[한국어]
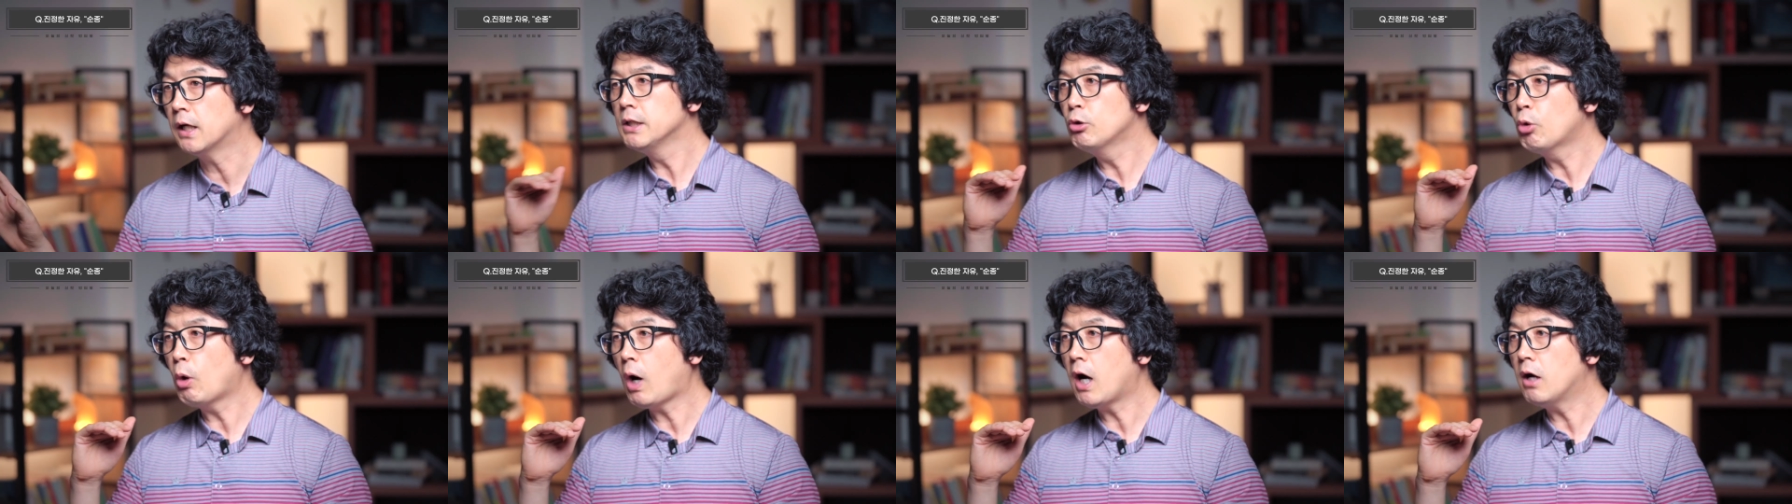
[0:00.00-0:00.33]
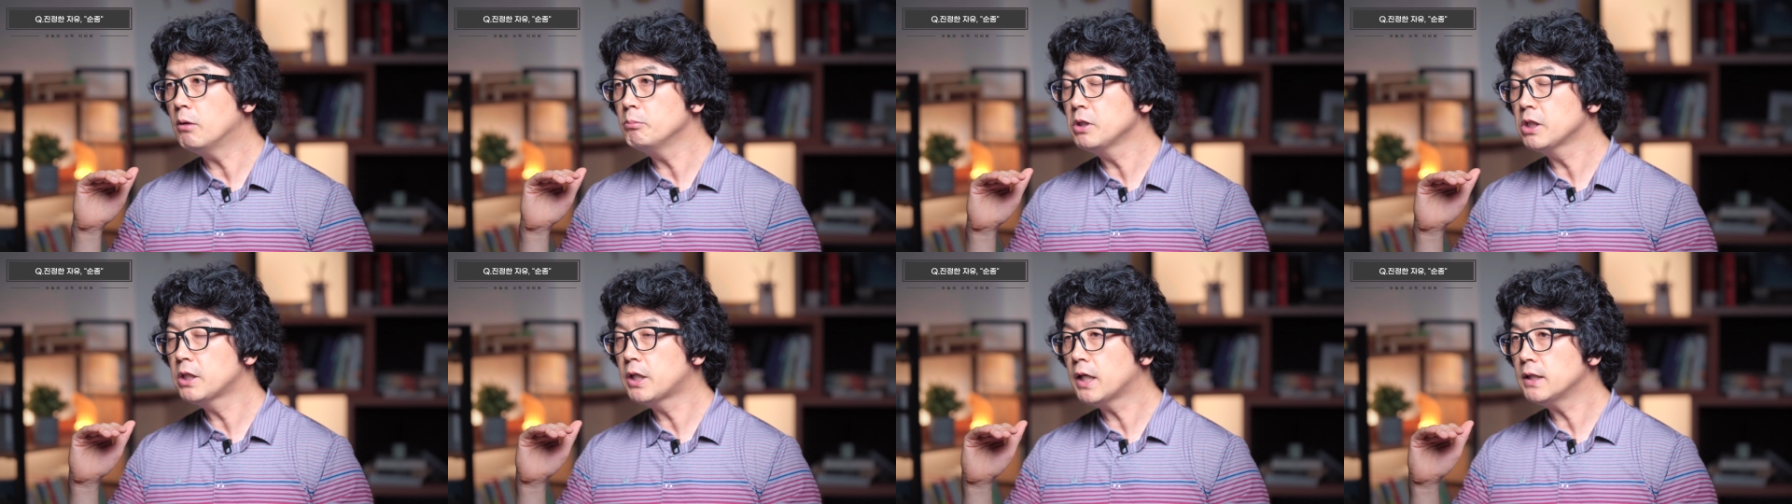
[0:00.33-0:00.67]
이
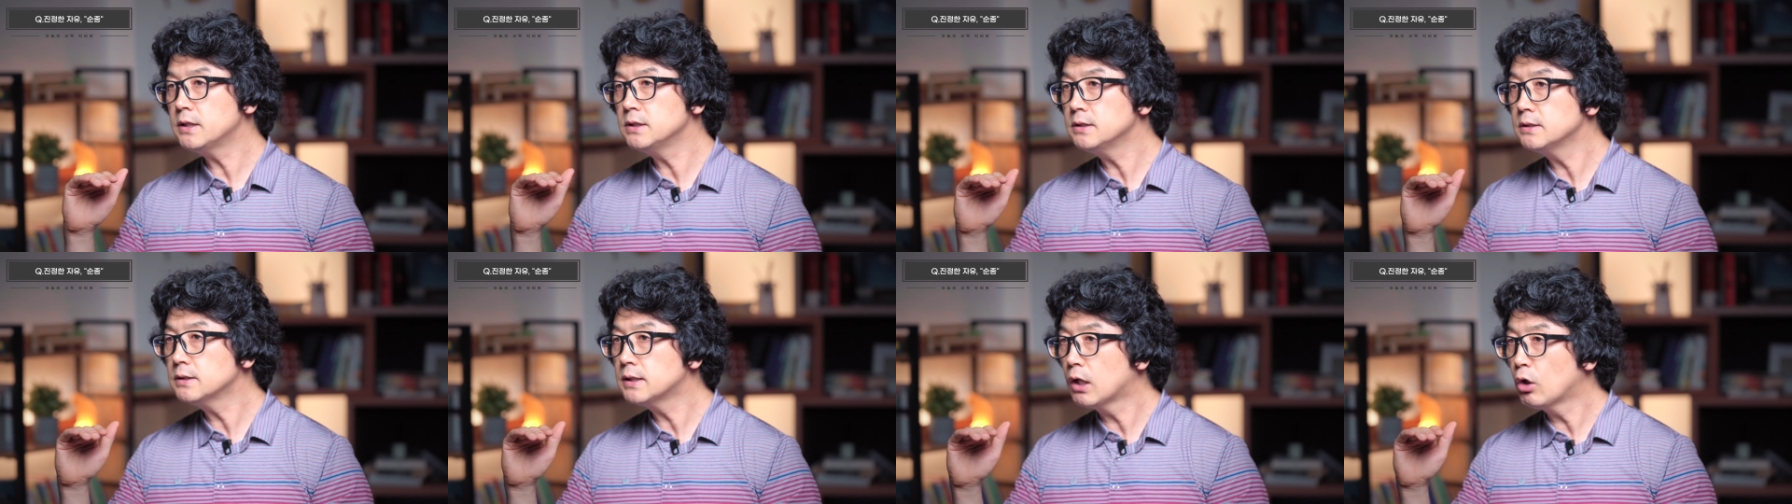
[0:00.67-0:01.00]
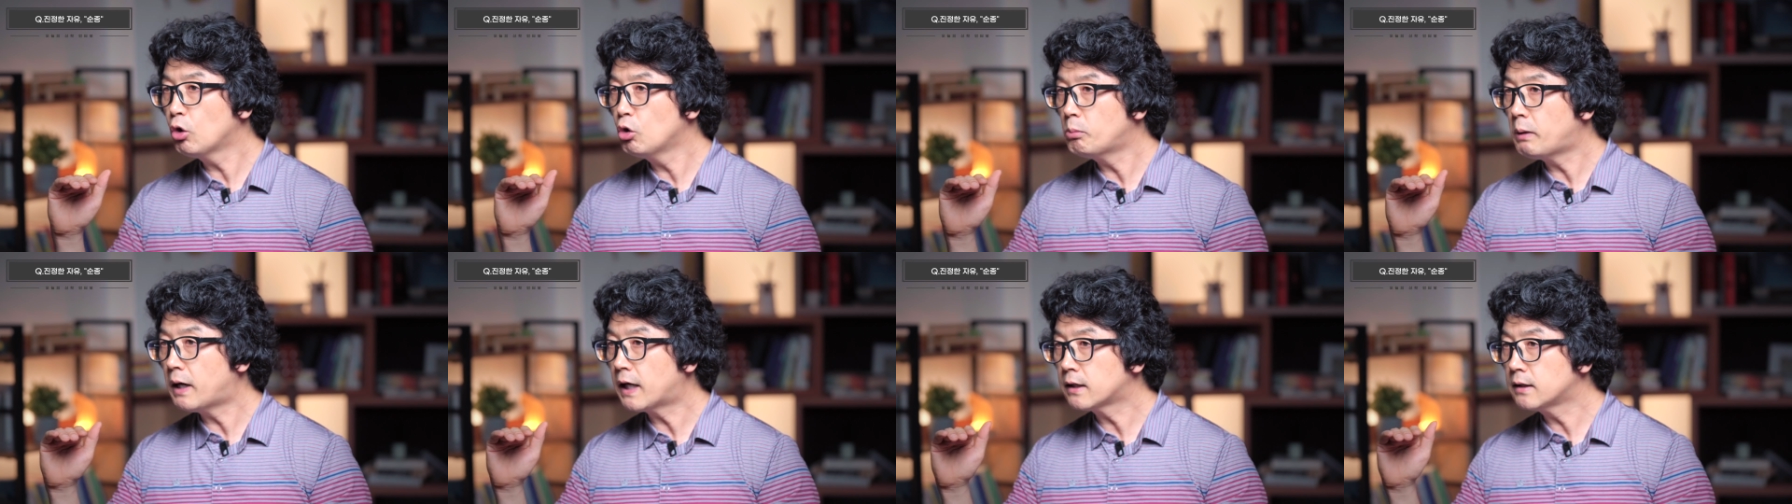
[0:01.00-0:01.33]
화음이
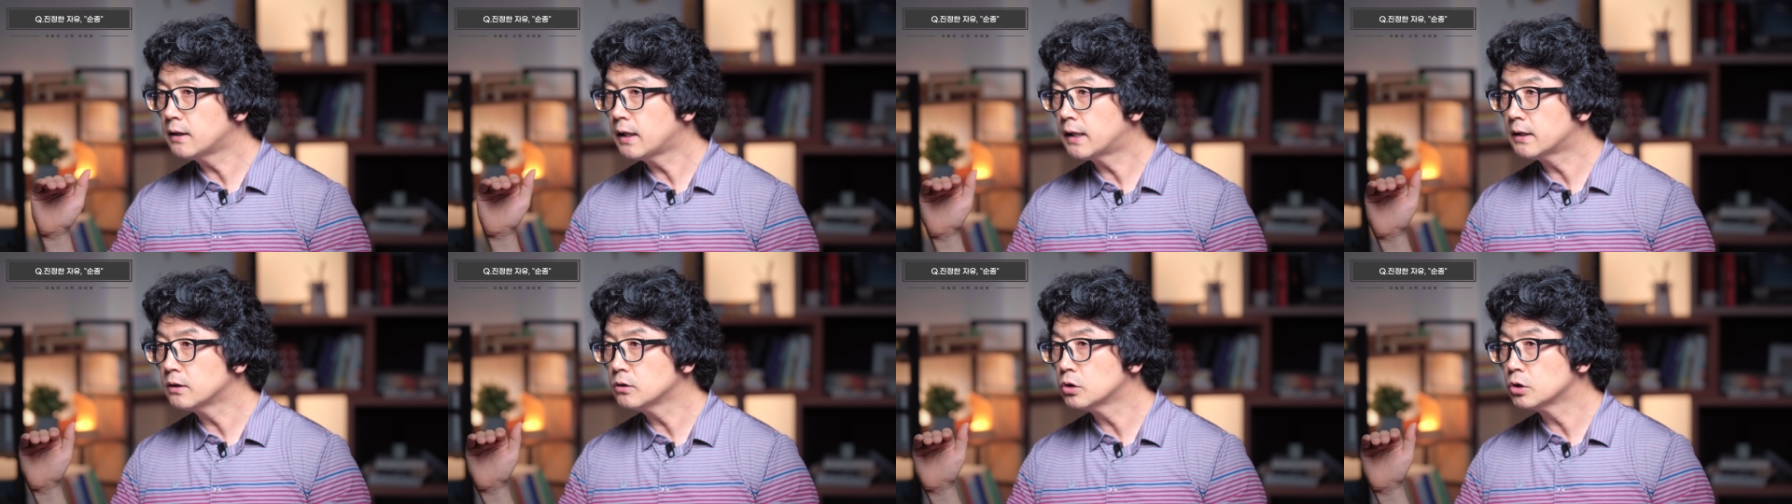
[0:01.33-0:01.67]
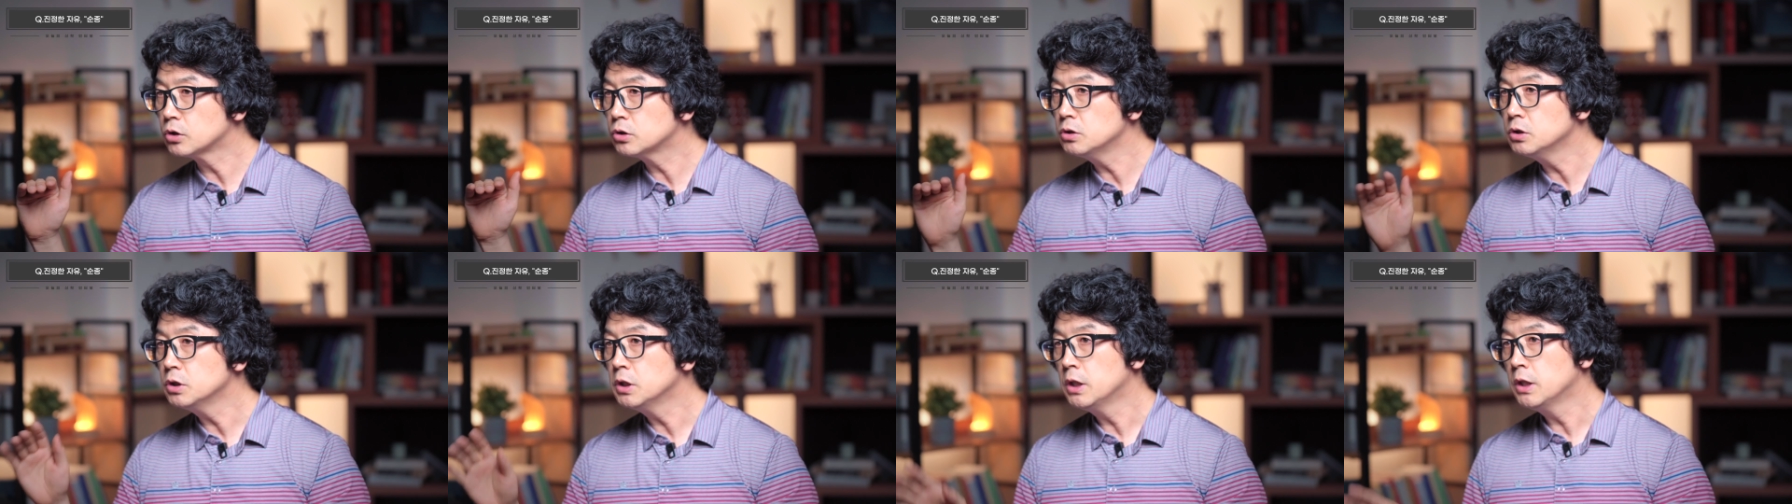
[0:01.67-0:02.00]
깨진다고 말을 하는
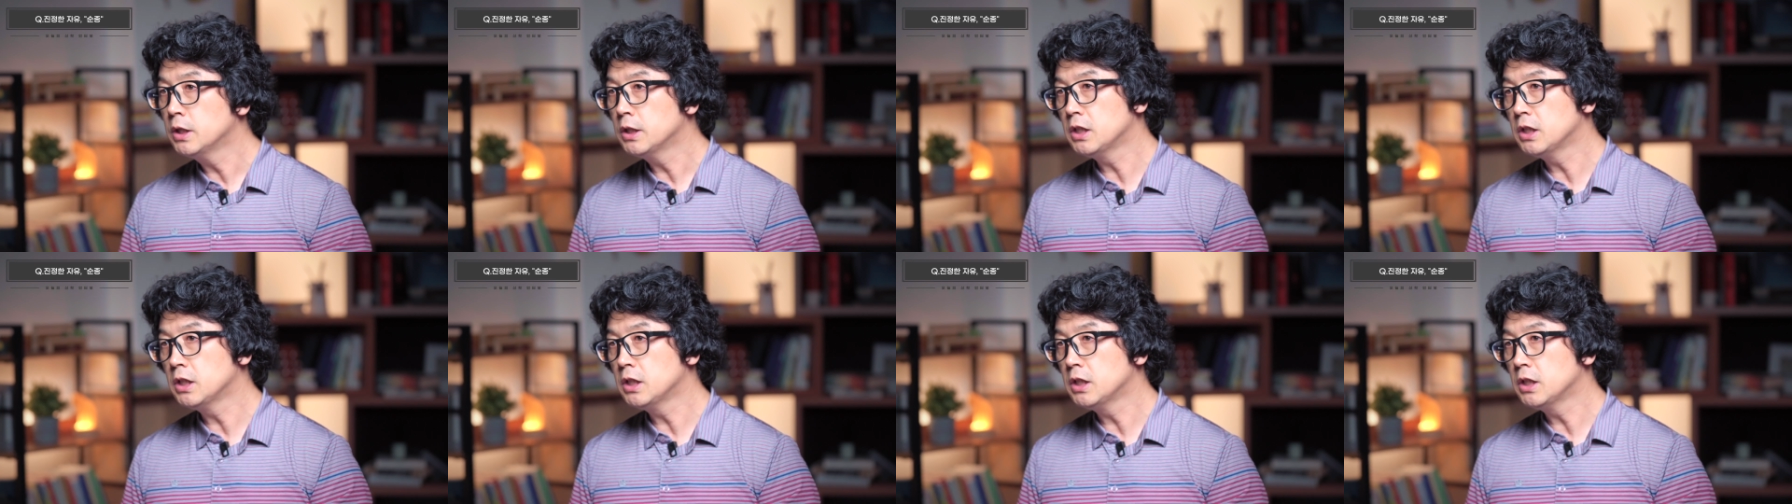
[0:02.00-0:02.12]
것은